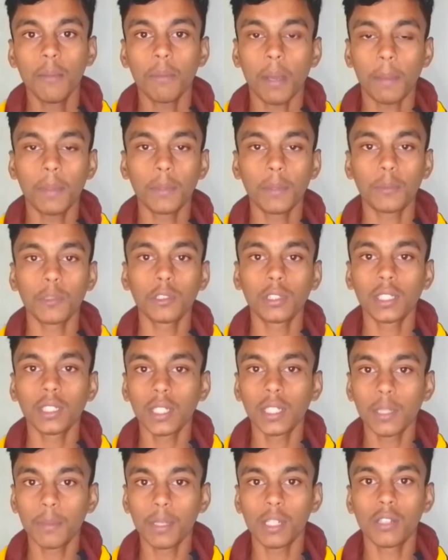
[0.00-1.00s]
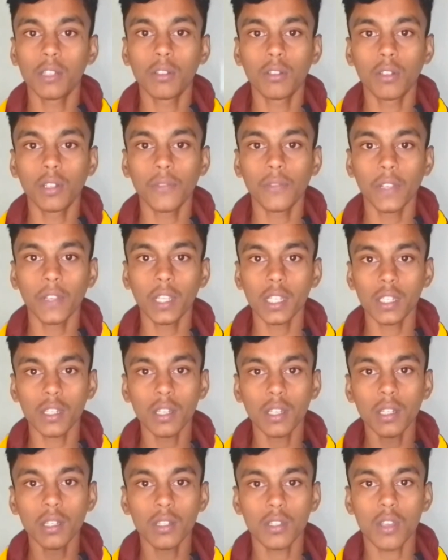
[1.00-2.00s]
পাবেন প্রত্যেকটি ভিডিওর
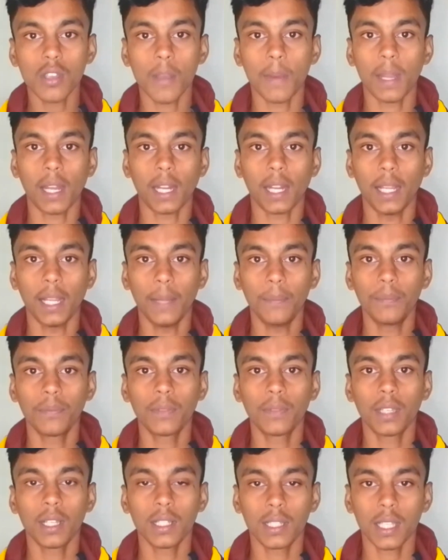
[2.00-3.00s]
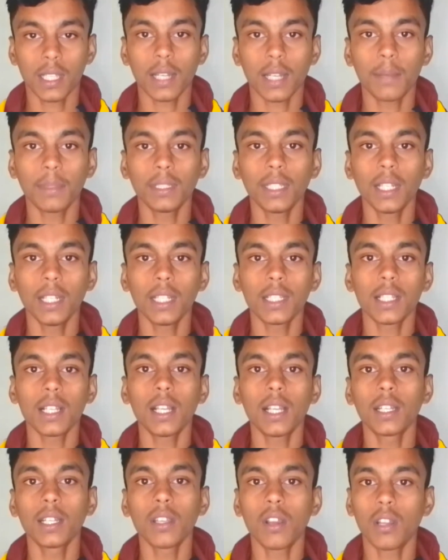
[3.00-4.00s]
নোটিফিকেশন সবার আগে যারা আমাদের এই
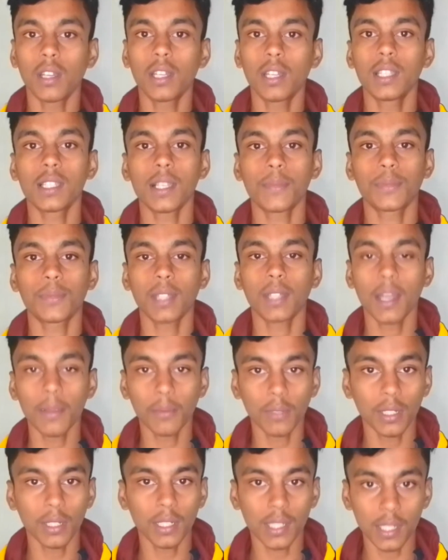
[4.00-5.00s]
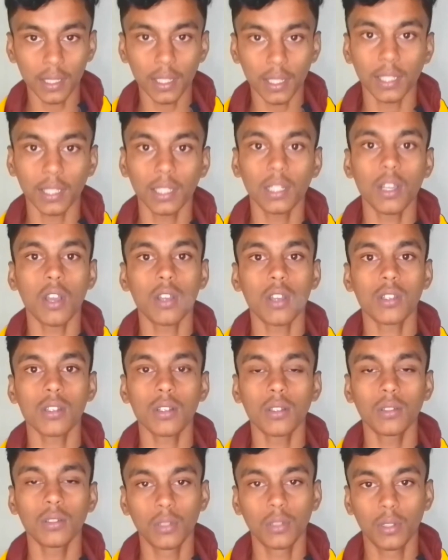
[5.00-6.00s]
চ্যানেলটি অলরেডি সাবস্ক্রাইব করেছেন তাদেরকে
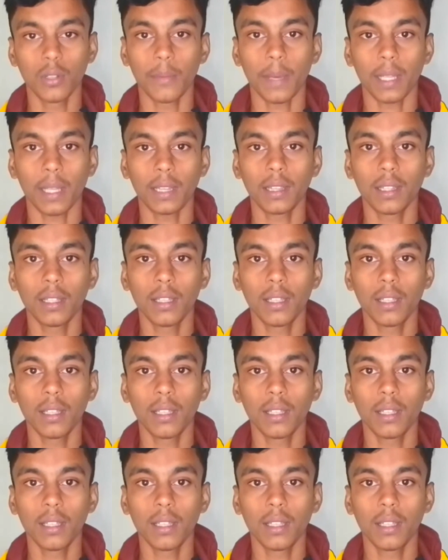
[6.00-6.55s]
অসংখ্য ধন্যবাদ